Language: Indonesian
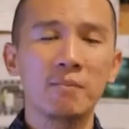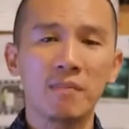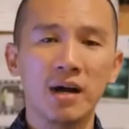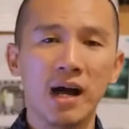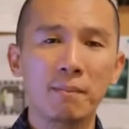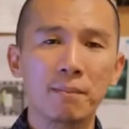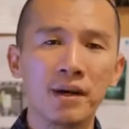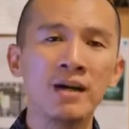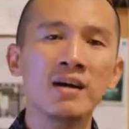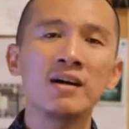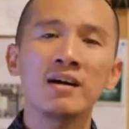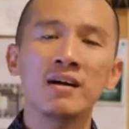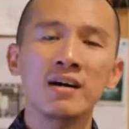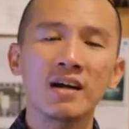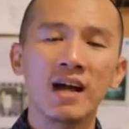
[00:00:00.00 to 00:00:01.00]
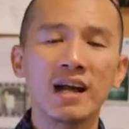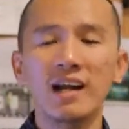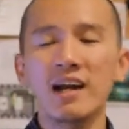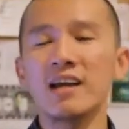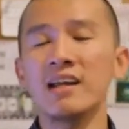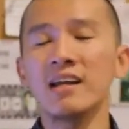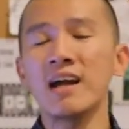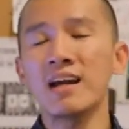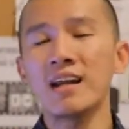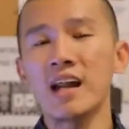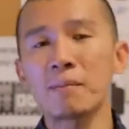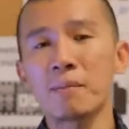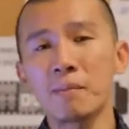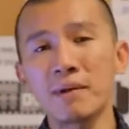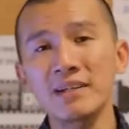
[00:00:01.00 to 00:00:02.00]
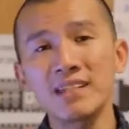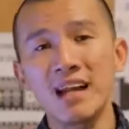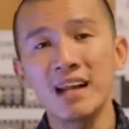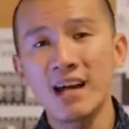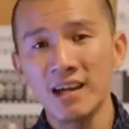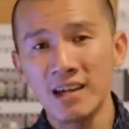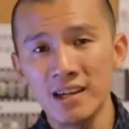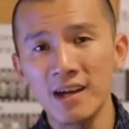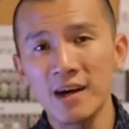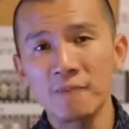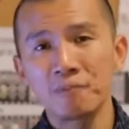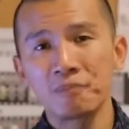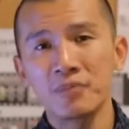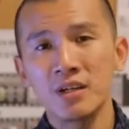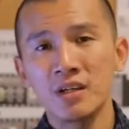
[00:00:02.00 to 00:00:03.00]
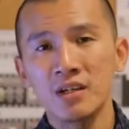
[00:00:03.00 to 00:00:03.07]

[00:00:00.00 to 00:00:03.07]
Mengapa? Karena ini adalah permasalahan akidah.